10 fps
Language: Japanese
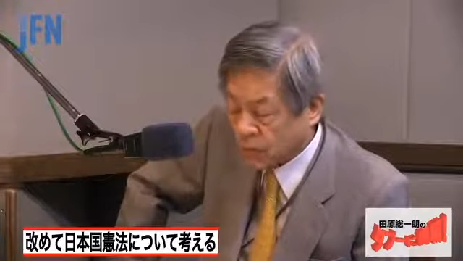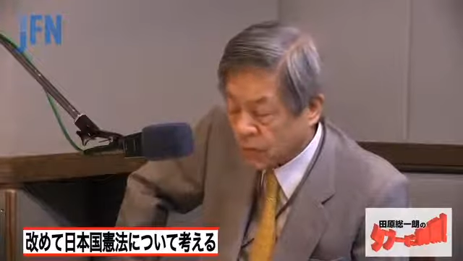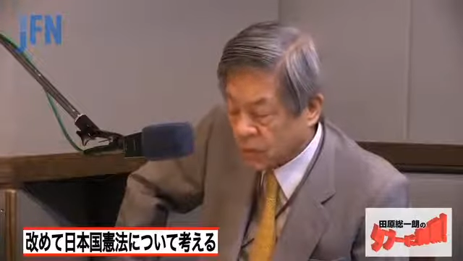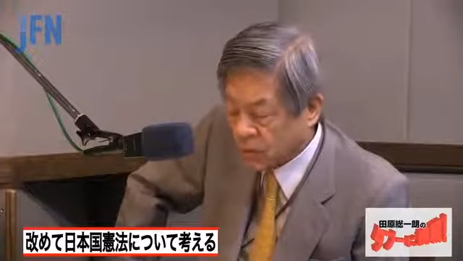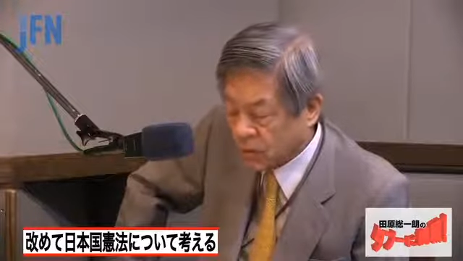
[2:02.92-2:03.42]

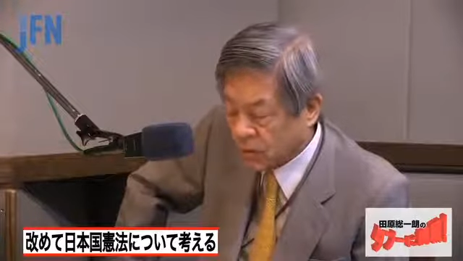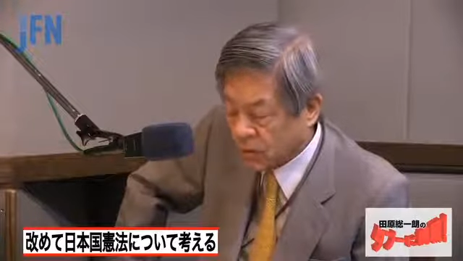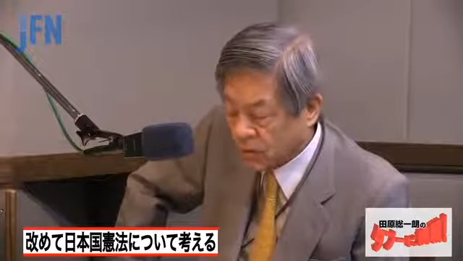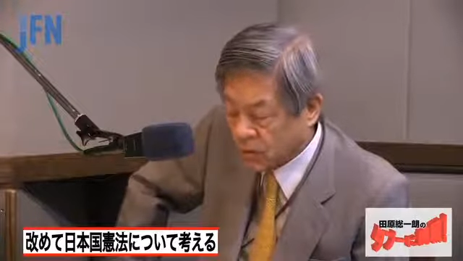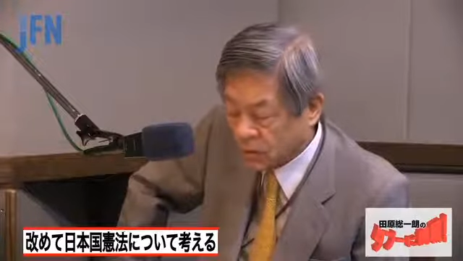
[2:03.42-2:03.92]
い
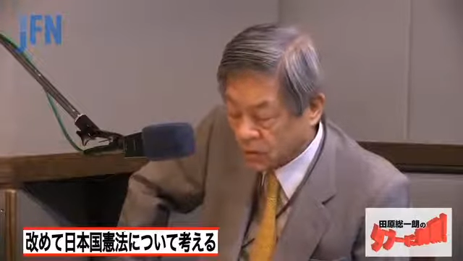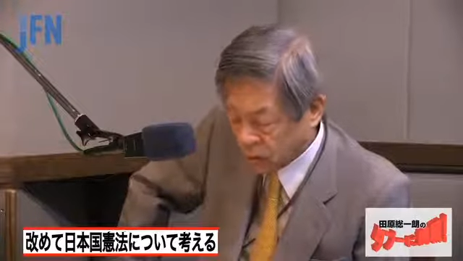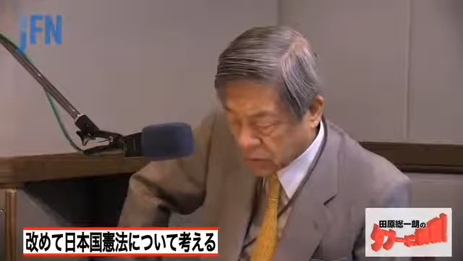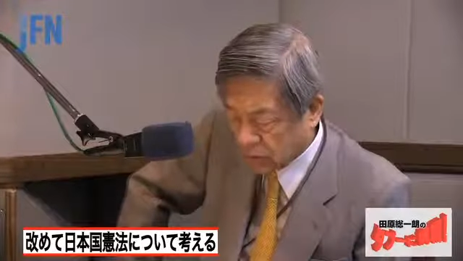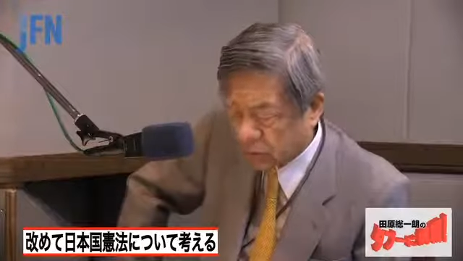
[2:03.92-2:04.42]
う
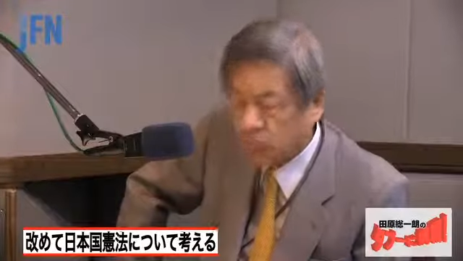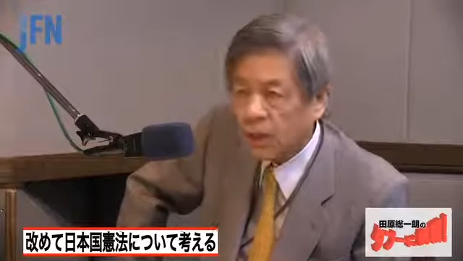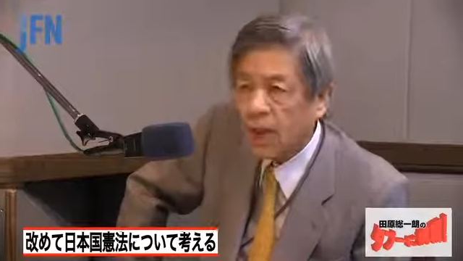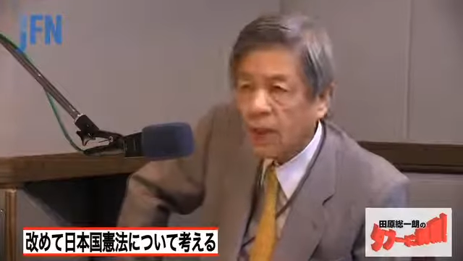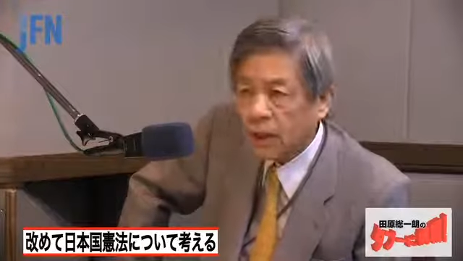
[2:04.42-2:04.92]
この
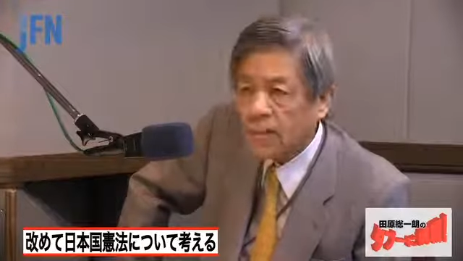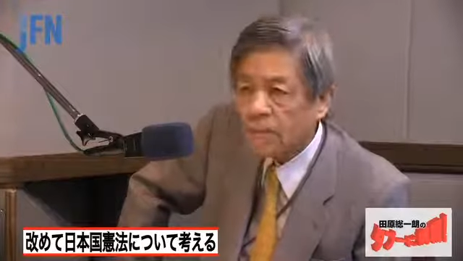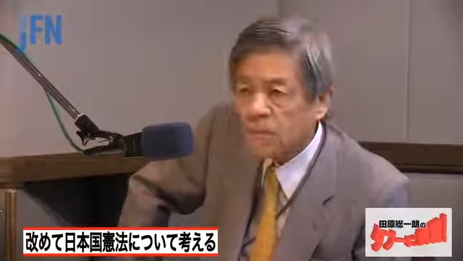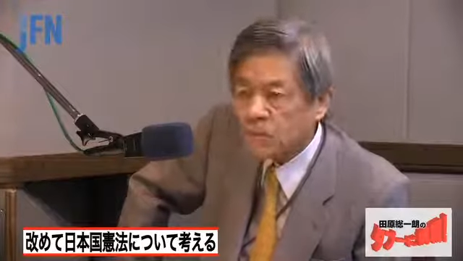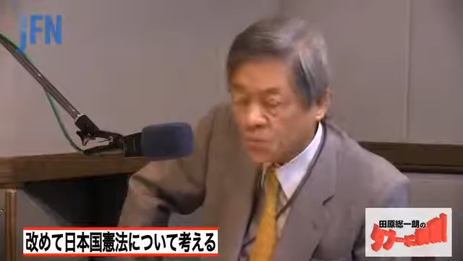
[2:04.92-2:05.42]
声がね
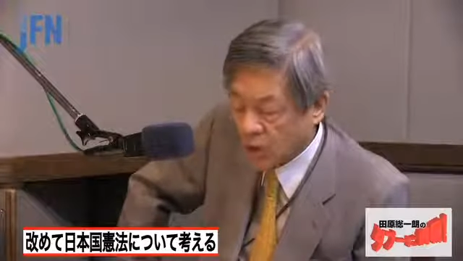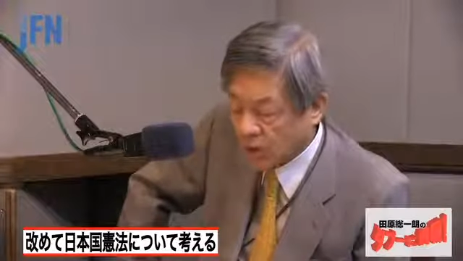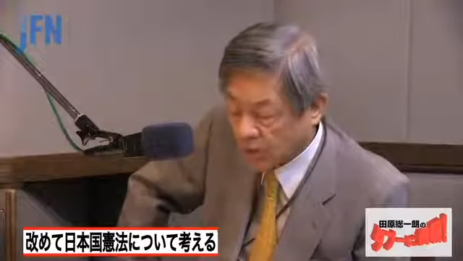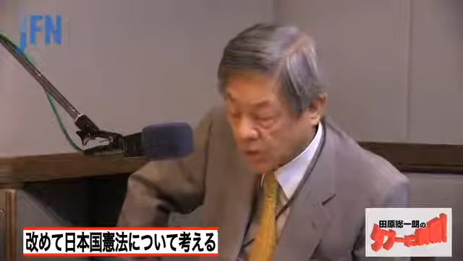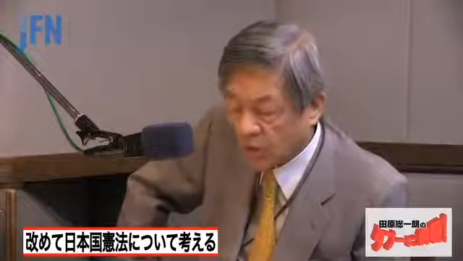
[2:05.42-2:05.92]

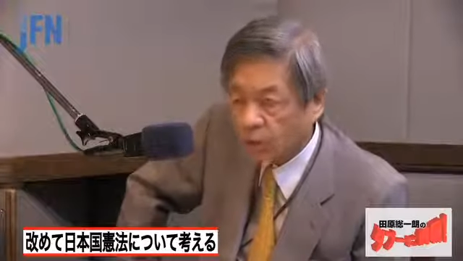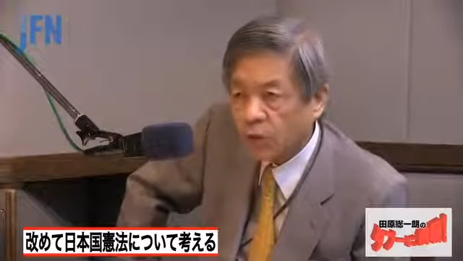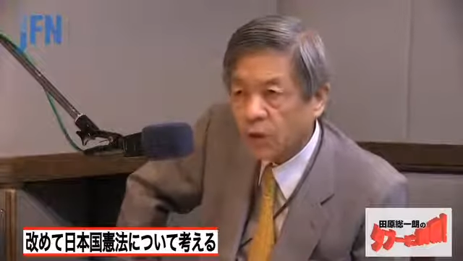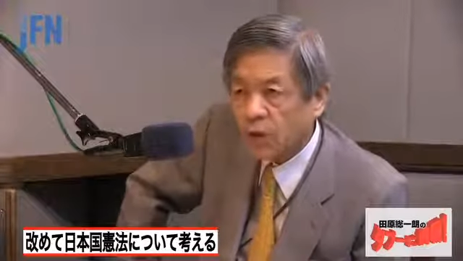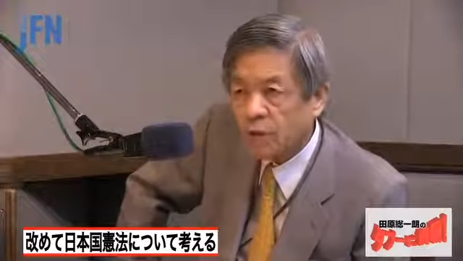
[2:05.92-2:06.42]
今だと
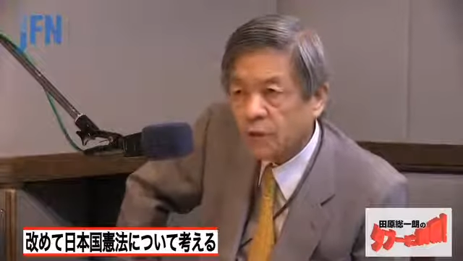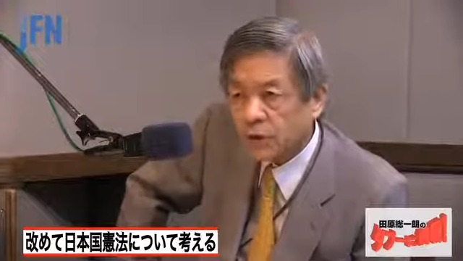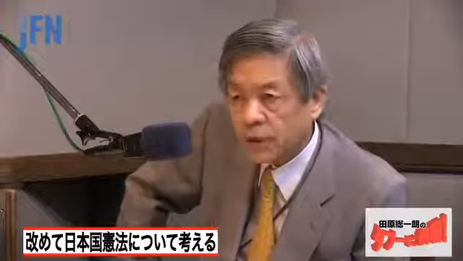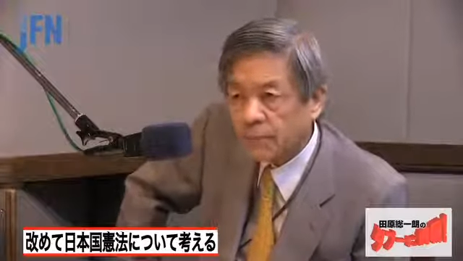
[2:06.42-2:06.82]
多いかもしれな